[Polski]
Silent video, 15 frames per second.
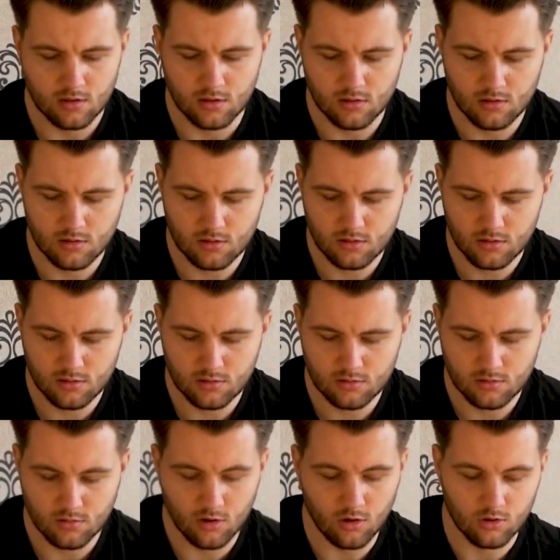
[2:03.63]
Eee,
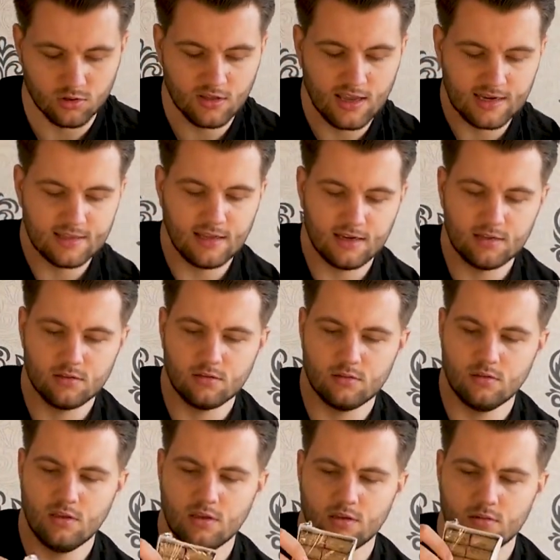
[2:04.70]
o, tak, tak,
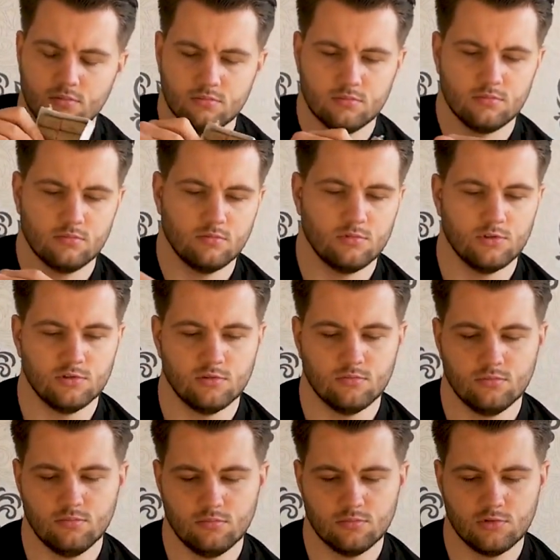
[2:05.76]
nie, to
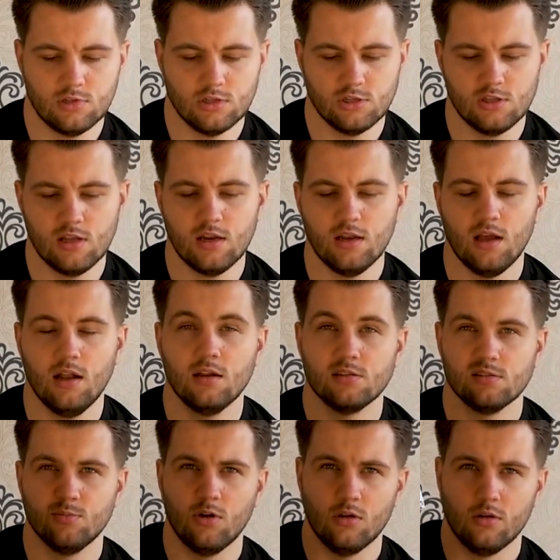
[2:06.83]
są C4, ale
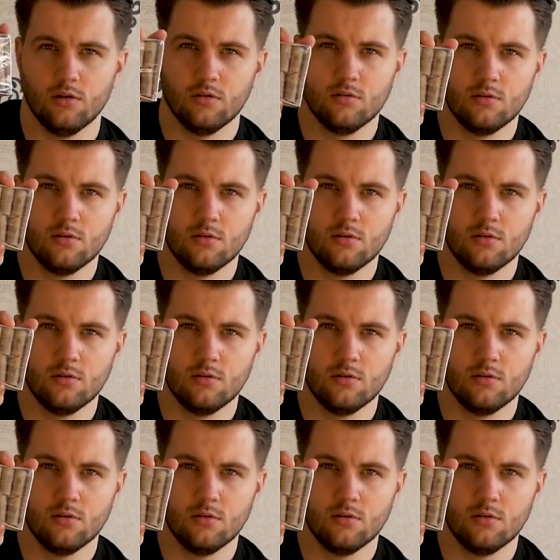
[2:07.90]
small.